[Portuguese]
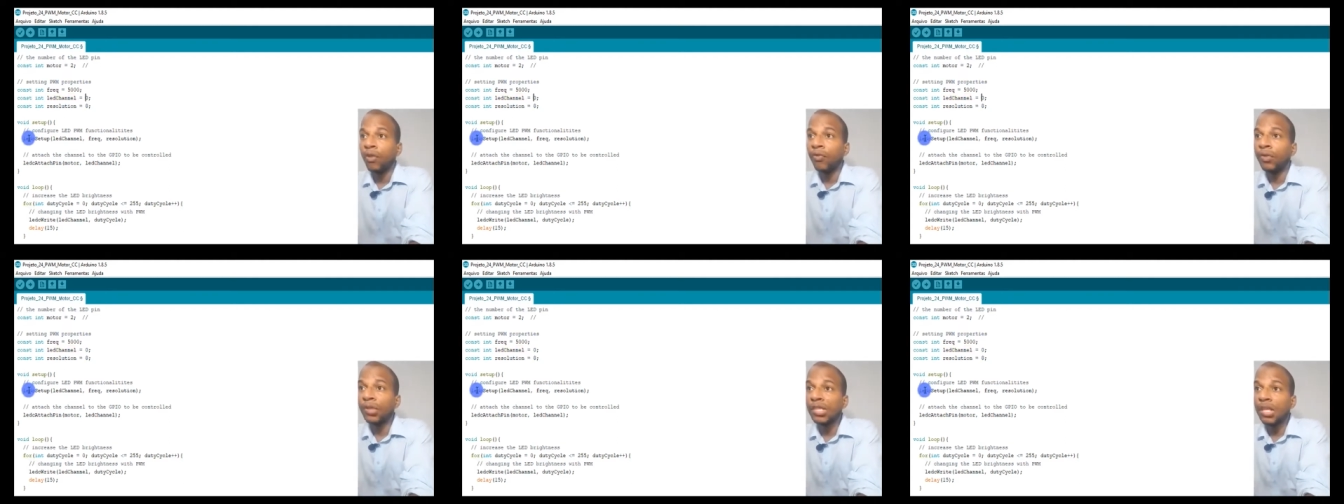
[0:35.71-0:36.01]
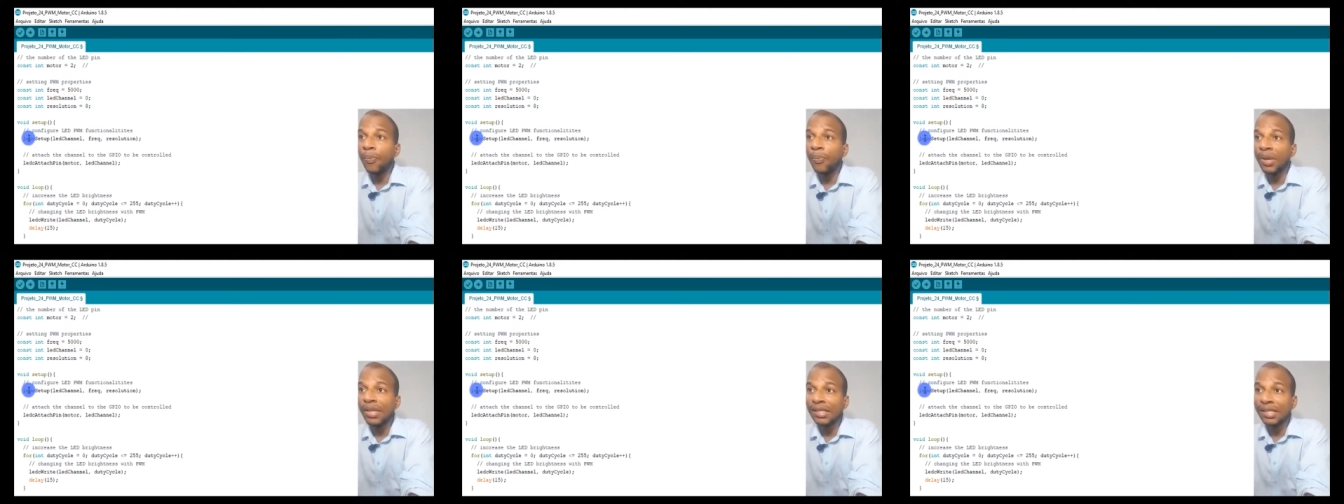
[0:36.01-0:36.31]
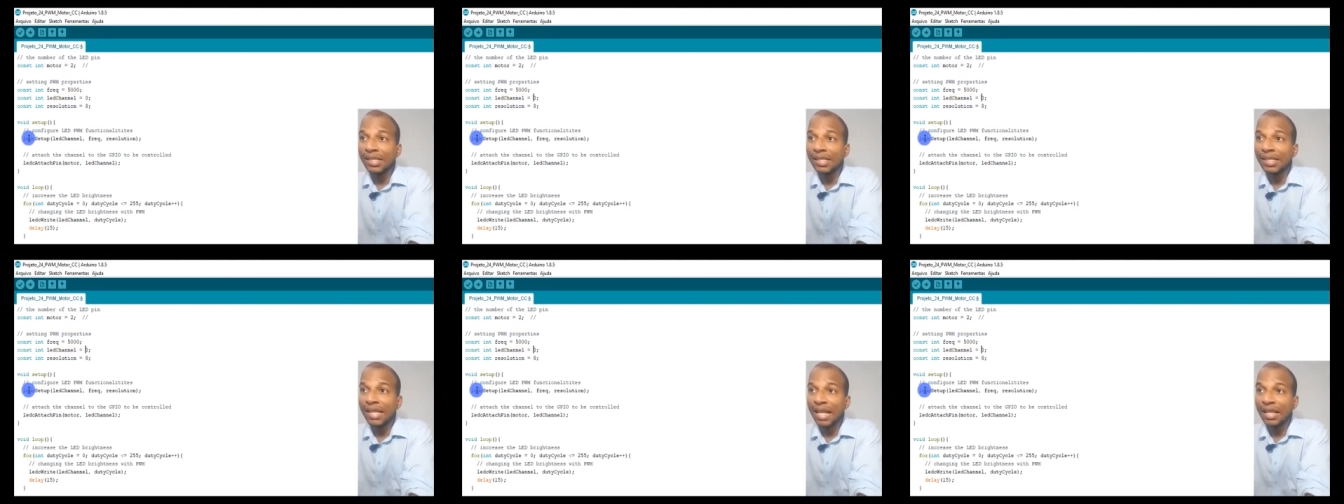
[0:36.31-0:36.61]
você
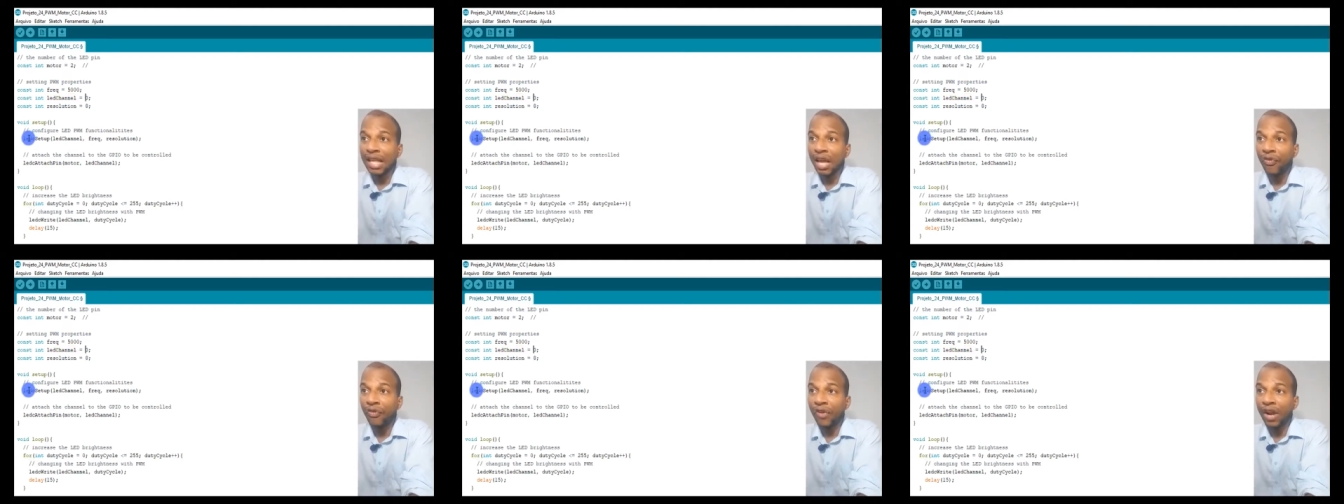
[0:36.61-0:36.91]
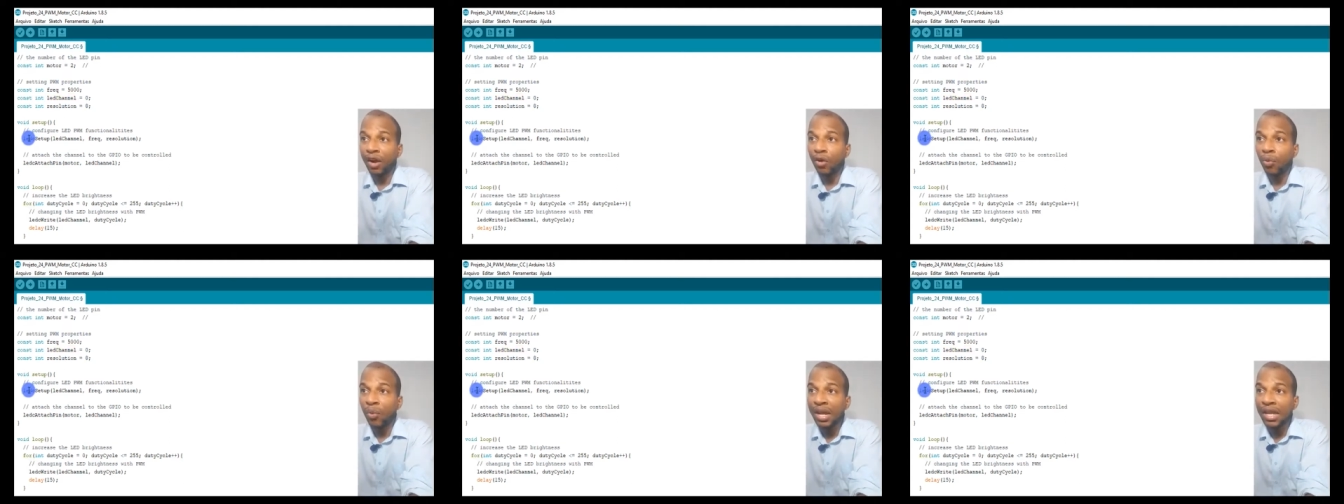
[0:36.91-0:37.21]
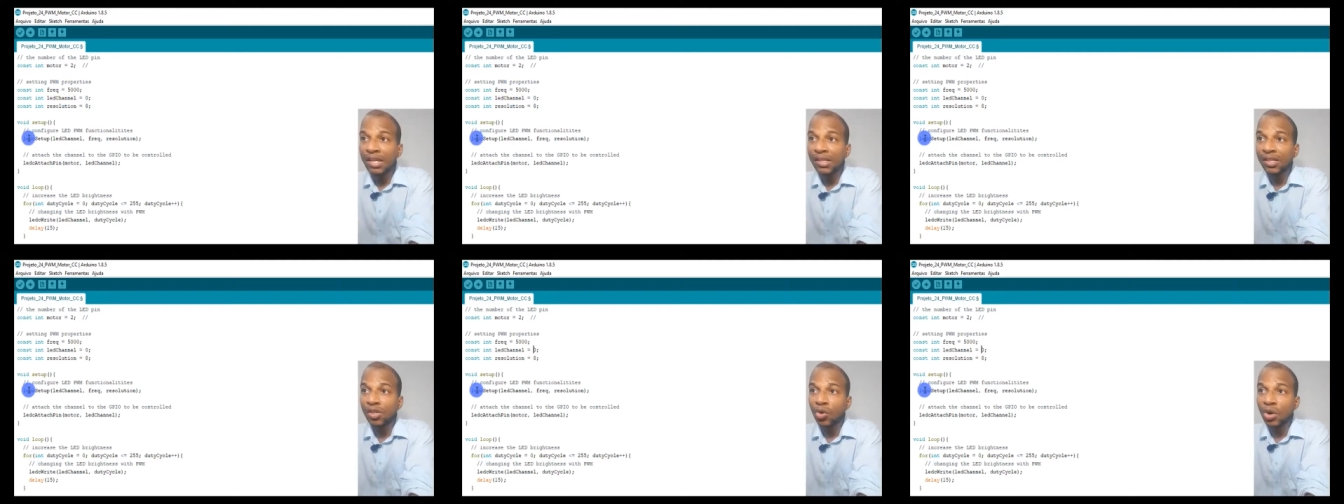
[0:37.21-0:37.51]
precisa setar a
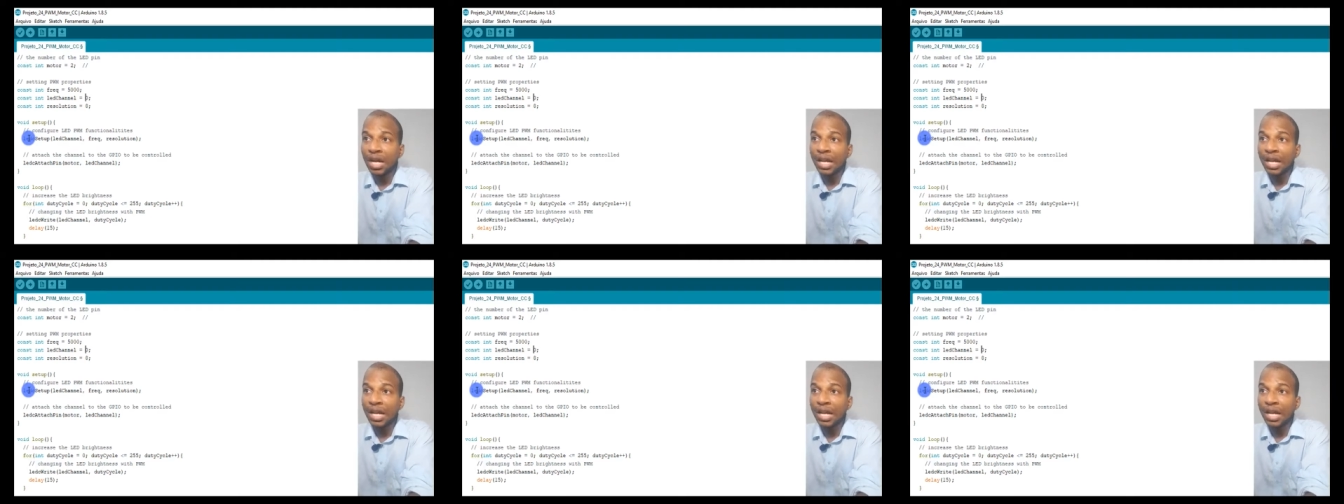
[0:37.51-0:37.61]
frequência,